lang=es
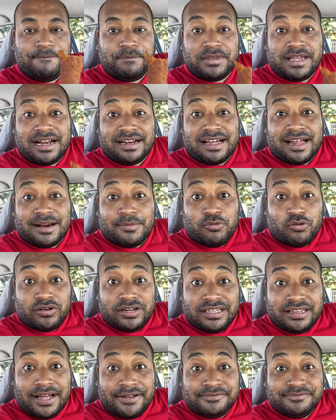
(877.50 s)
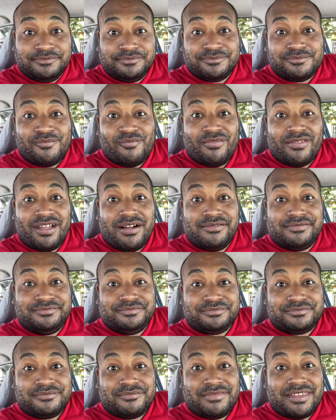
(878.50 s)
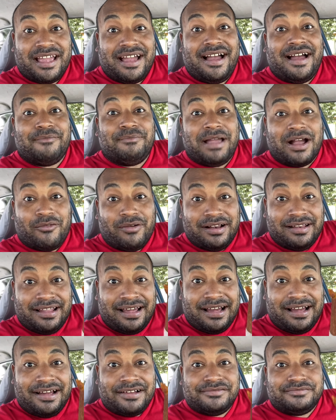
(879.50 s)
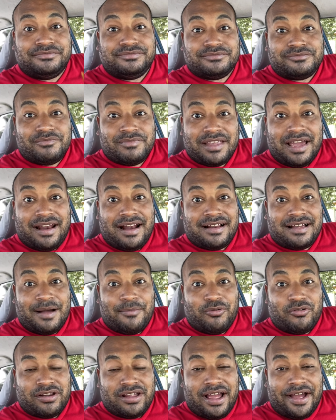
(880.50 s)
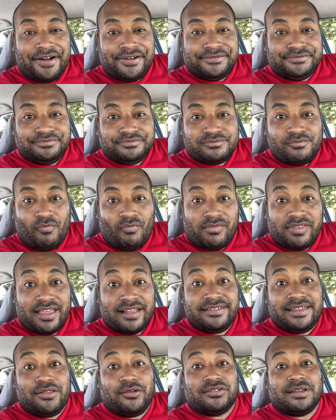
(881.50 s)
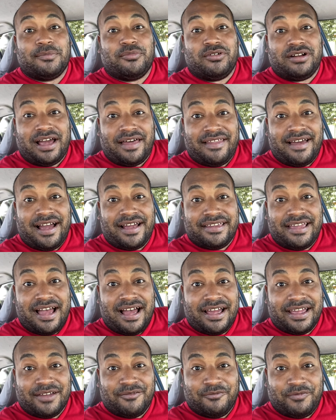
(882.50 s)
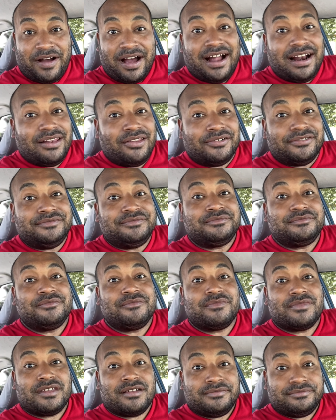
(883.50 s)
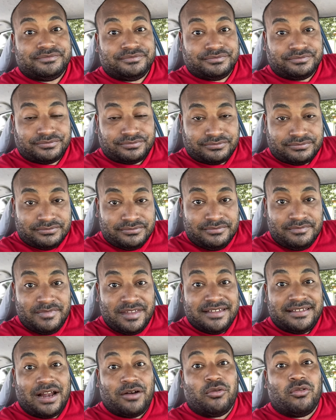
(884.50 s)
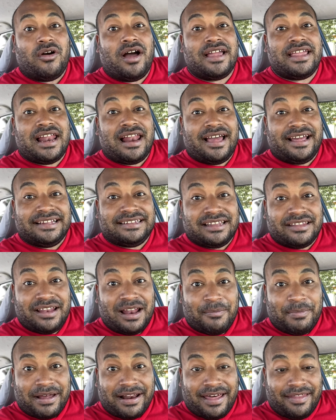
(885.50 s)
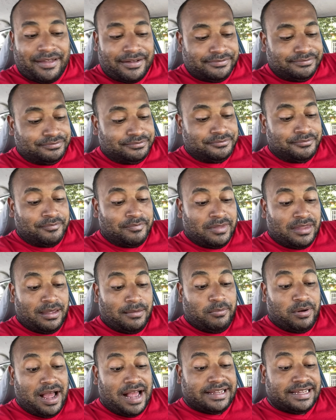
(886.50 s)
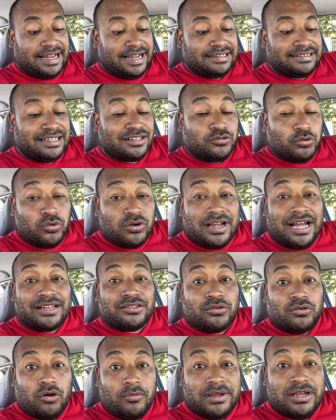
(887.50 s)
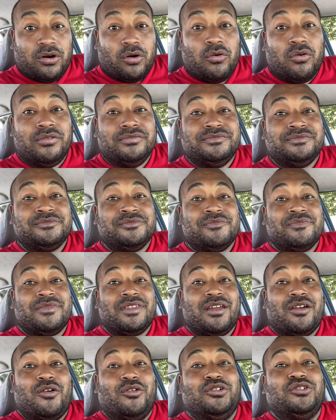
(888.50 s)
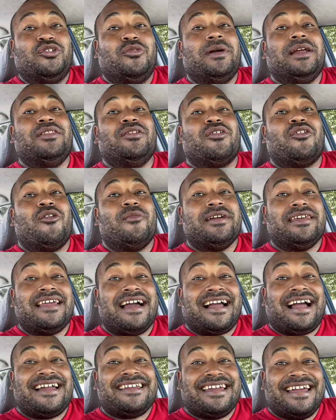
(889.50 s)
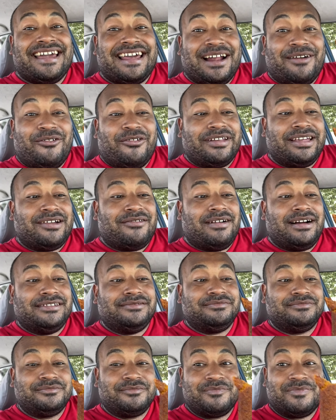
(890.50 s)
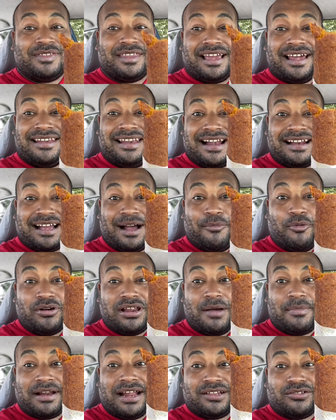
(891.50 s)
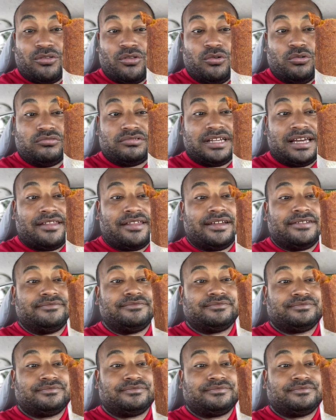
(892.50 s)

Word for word: Alcarapurrita. Me acuerda a la alcapurria de 12 pulgadas allá en Fajardo. Saludos allá a la gente de la parada. Pues aquí en este tour gastronómico consumiendo comida callejera boricua. La alcapurria para todos ustedes.